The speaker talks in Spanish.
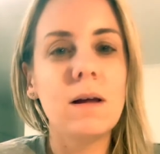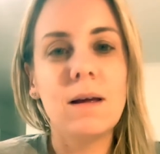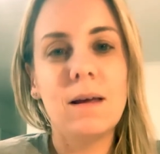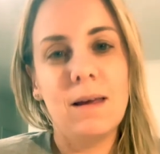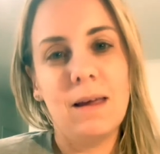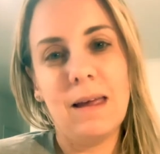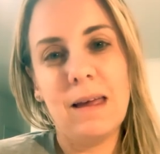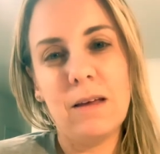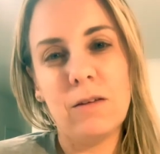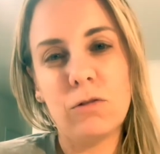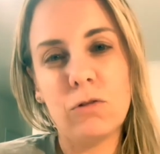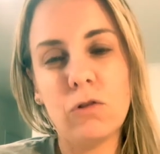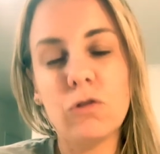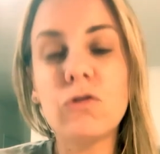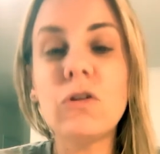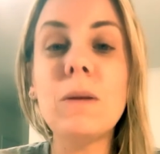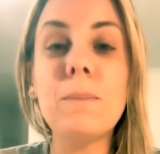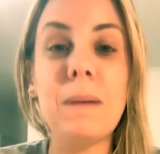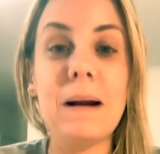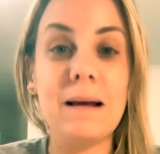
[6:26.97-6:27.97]
esto,
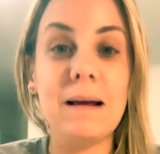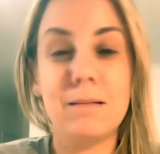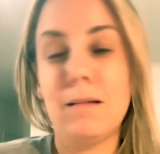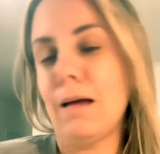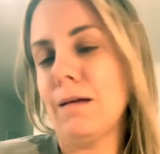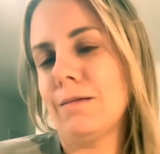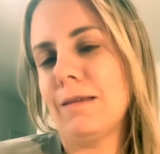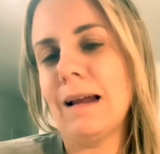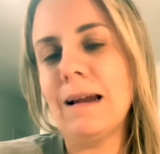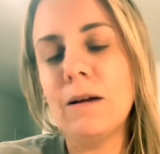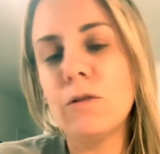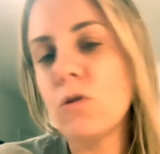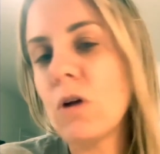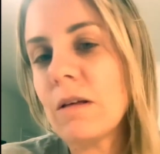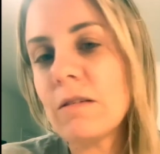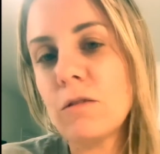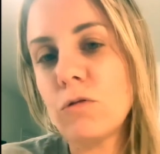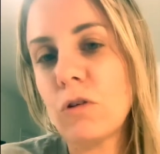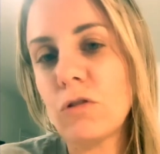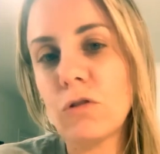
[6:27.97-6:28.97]
sí, para salir de una
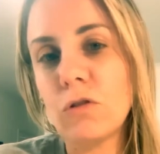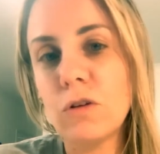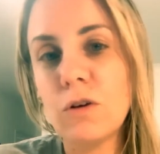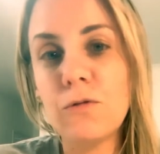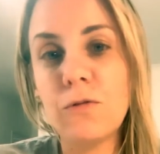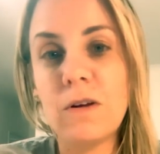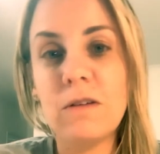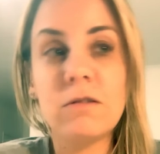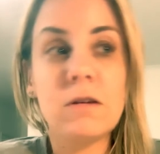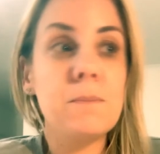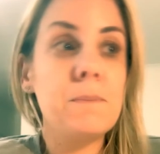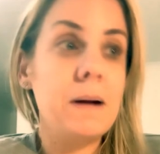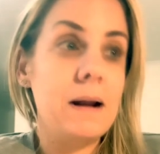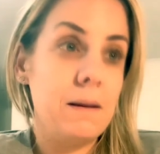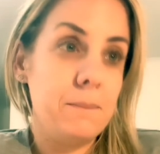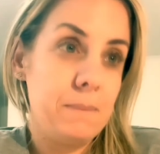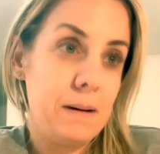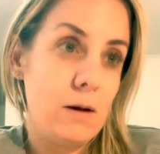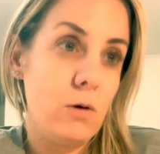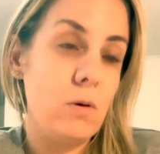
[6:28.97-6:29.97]
situación difícil, para,